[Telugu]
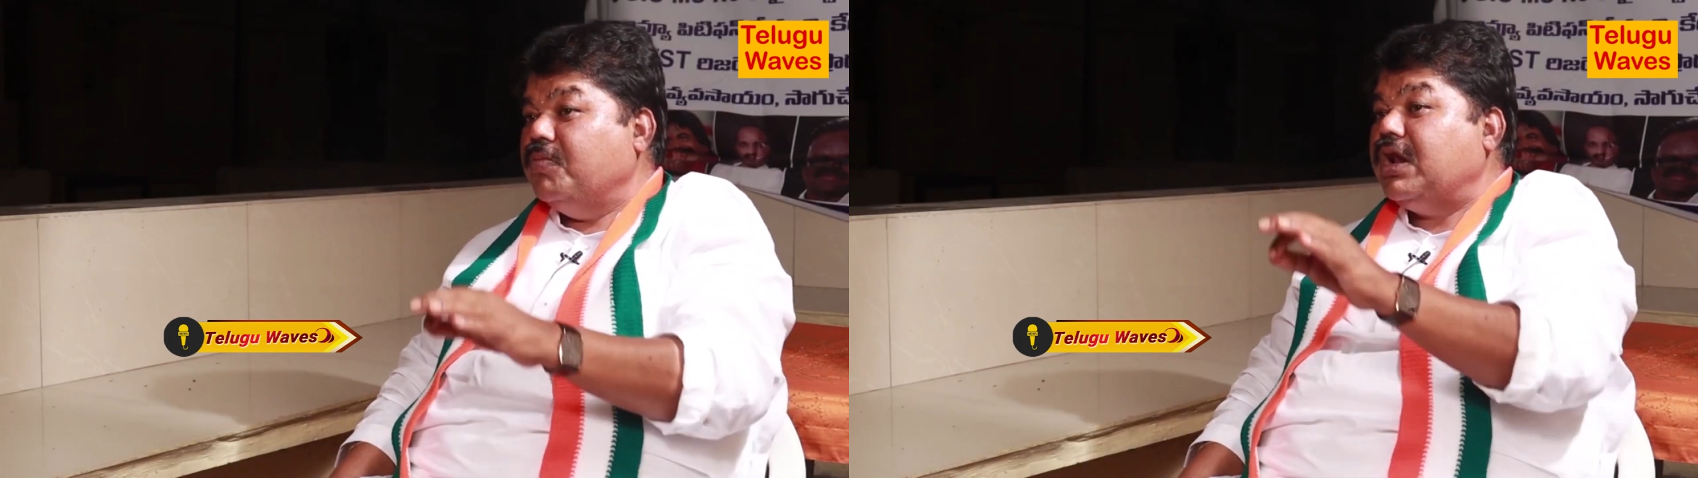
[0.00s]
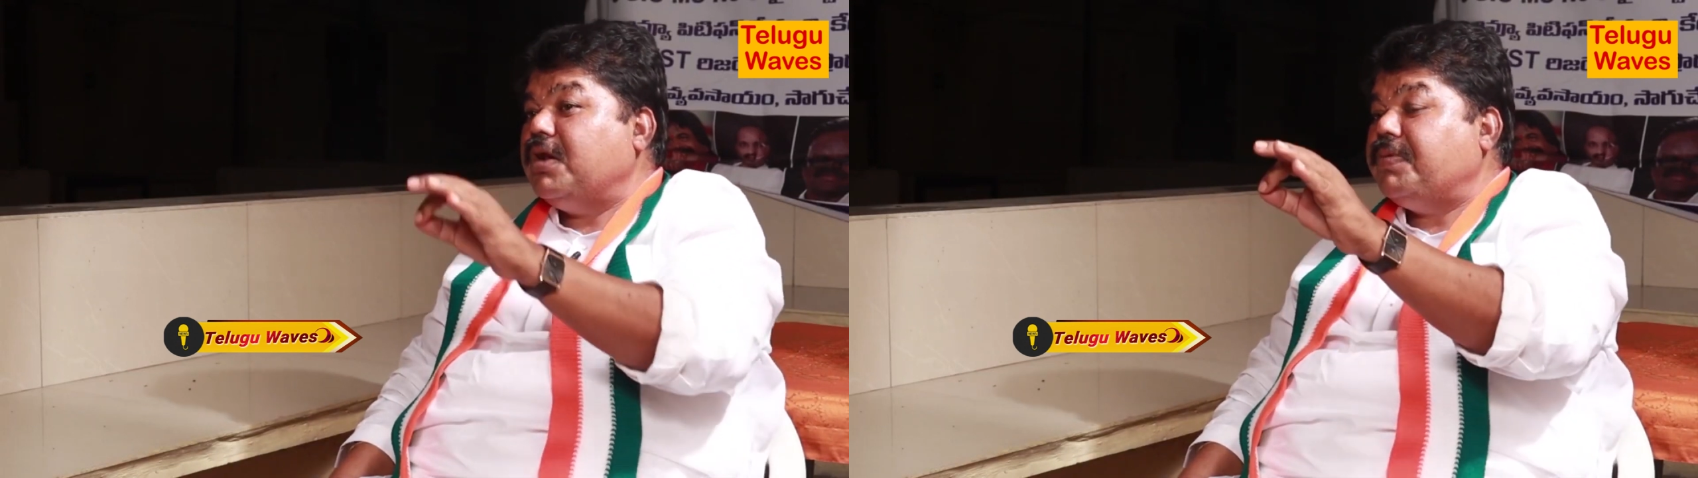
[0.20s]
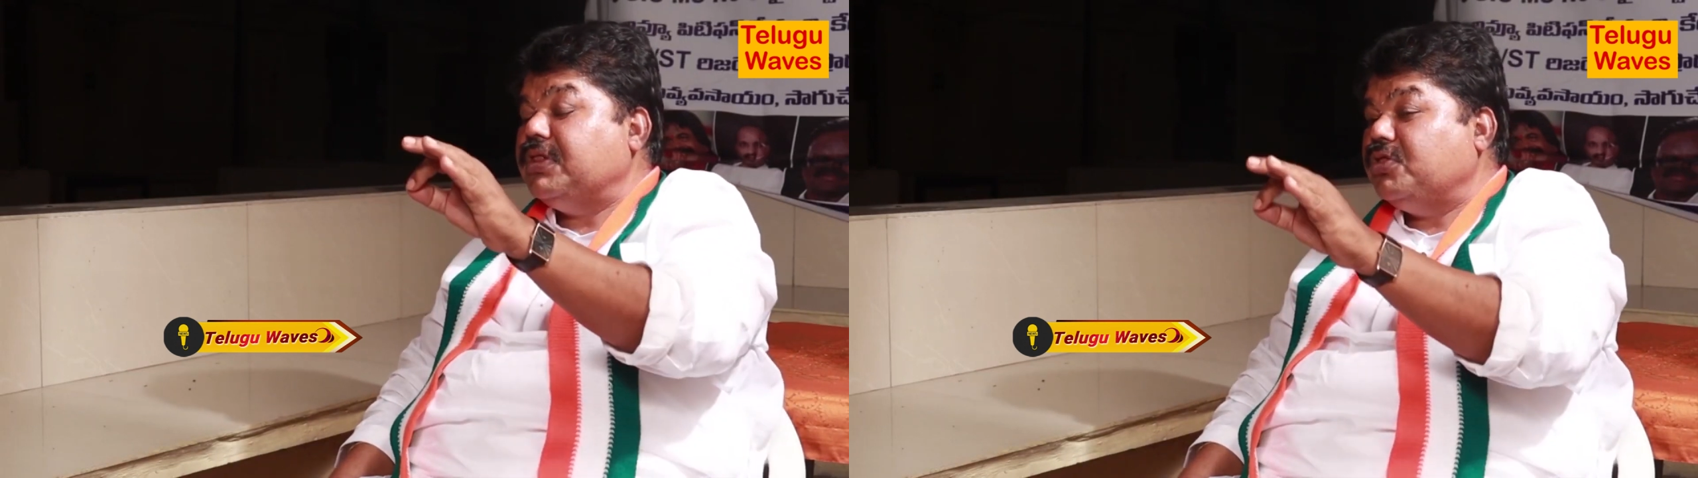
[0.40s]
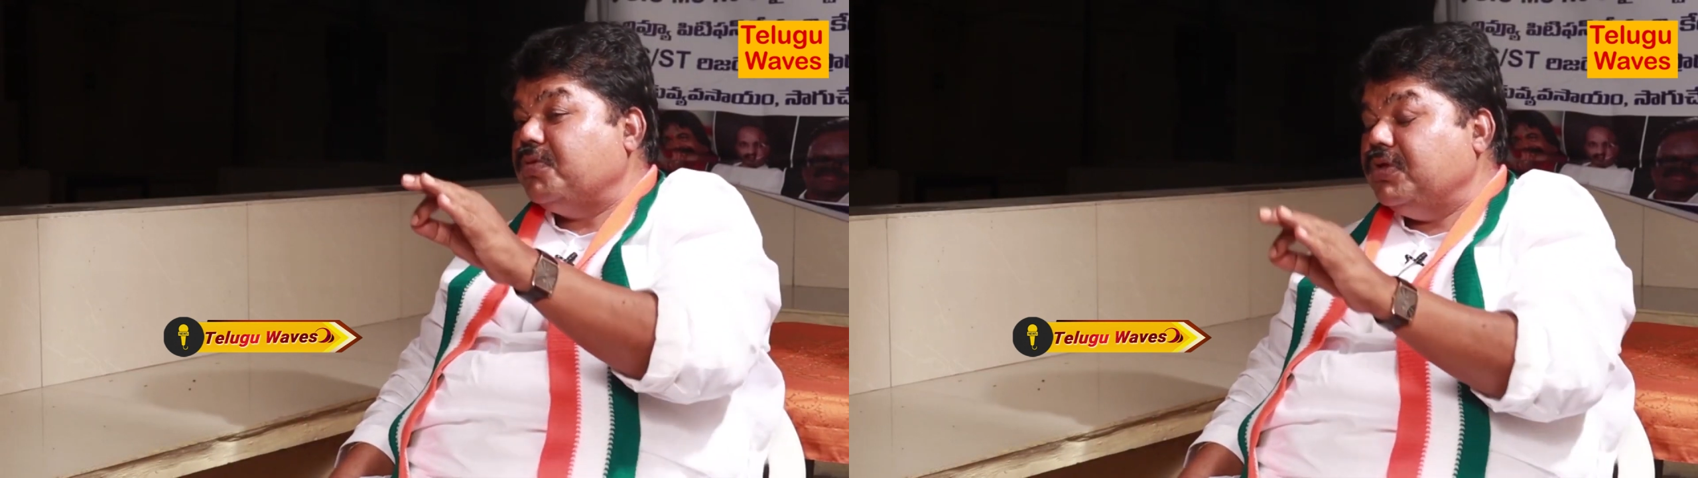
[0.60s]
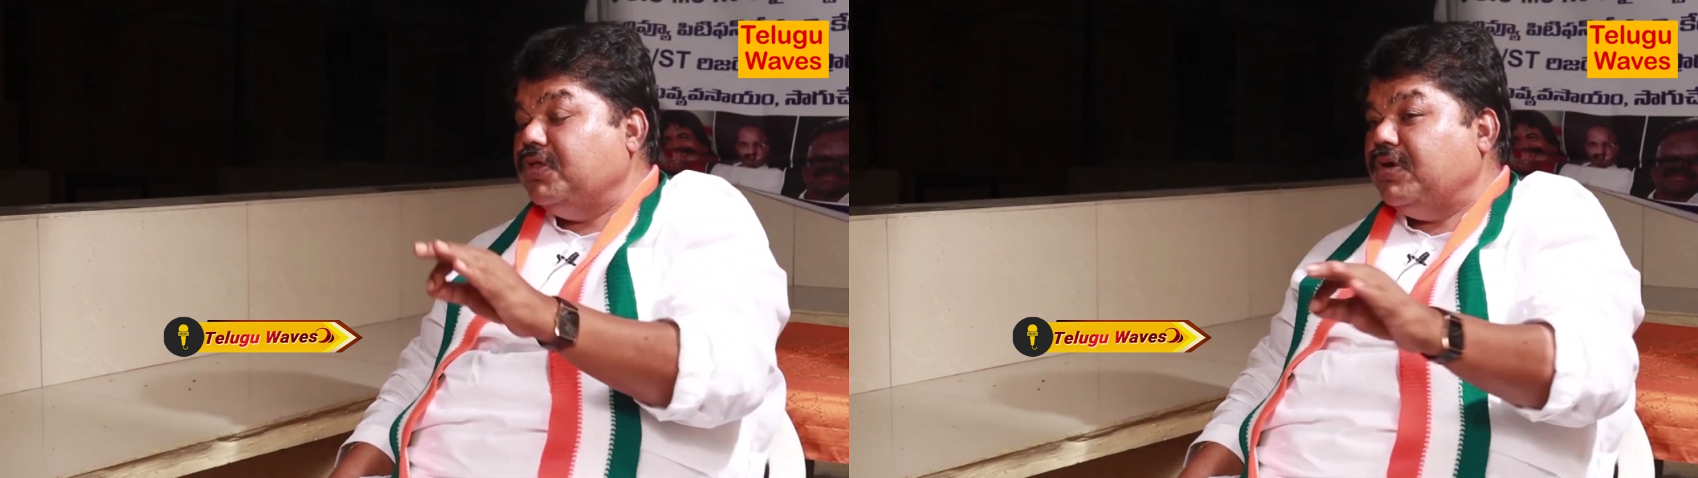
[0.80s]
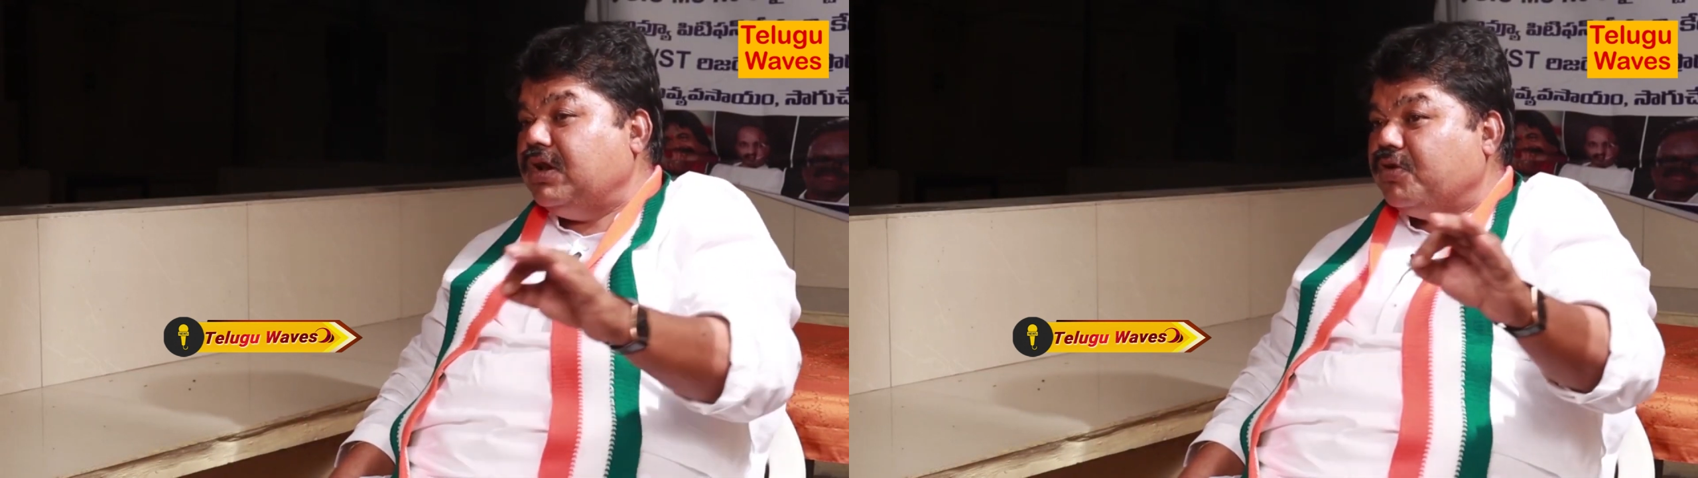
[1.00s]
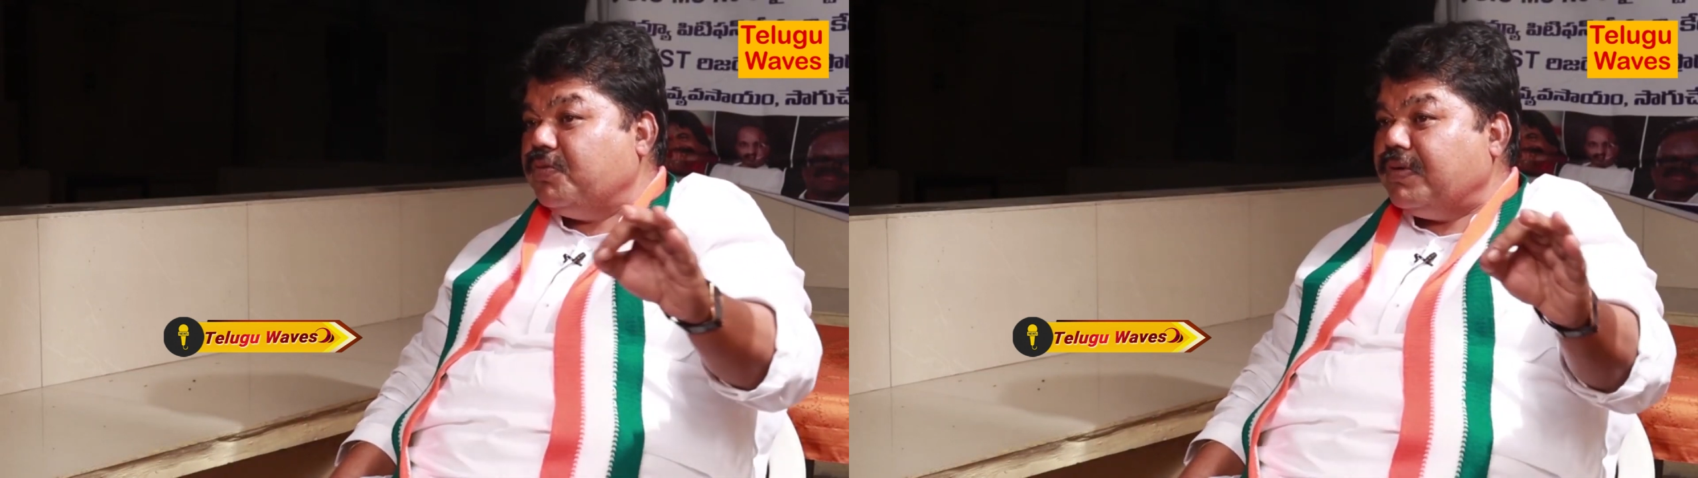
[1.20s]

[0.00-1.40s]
మళ్ళీ పంతొమ్మిది వేల